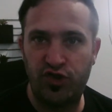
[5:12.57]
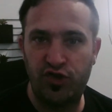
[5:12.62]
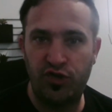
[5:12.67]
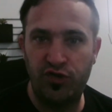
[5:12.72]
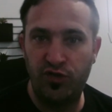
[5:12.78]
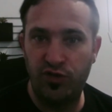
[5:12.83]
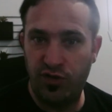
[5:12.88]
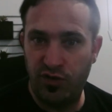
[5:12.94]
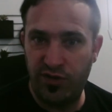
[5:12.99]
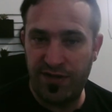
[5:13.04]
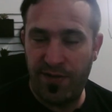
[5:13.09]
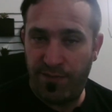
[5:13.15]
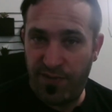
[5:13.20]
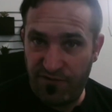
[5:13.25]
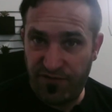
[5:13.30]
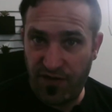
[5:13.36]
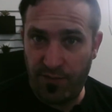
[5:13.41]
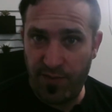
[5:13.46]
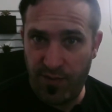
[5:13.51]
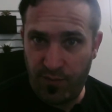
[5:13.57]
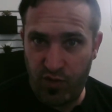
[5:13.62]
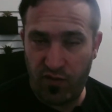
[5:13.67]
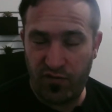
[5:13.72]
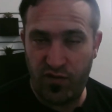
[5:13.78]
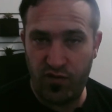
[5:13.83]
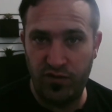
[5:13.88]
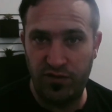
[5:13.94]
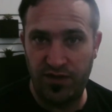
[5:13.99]
n'est pas fermée pour
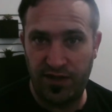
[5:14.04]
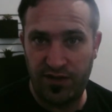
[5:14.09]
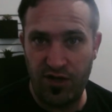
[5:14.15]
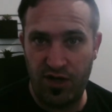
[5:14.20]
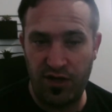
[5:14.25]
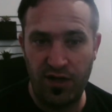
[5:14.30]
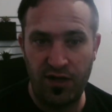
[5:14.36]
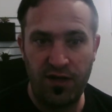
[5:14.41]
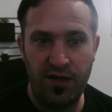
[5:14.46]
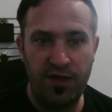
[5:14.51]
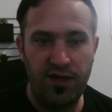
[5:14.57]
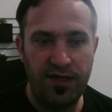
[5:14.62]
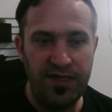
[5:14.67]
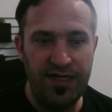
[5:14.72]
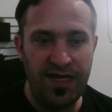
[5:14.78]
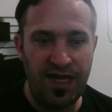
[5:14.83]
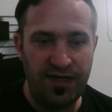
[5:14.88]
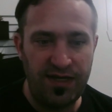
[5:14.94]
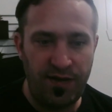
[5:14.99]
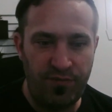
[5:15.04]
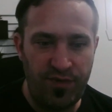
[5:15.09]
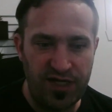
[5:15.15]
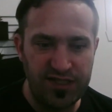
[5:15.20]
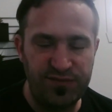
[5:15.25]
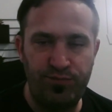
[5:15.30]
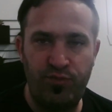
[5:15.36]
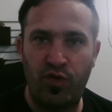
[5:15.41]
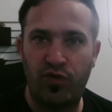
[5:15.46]
vous, d'accord Il y a de la
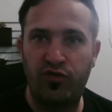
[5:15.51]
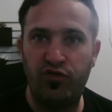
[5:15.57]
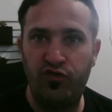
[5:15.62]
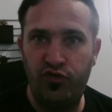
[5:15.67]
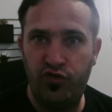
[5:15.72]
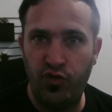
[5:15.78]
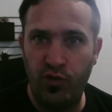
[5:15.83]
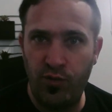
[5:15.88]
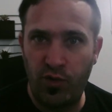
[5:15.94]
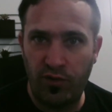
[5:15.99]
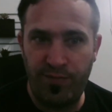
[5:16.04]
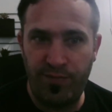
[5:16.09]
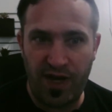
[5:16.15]
place pour tout le monde.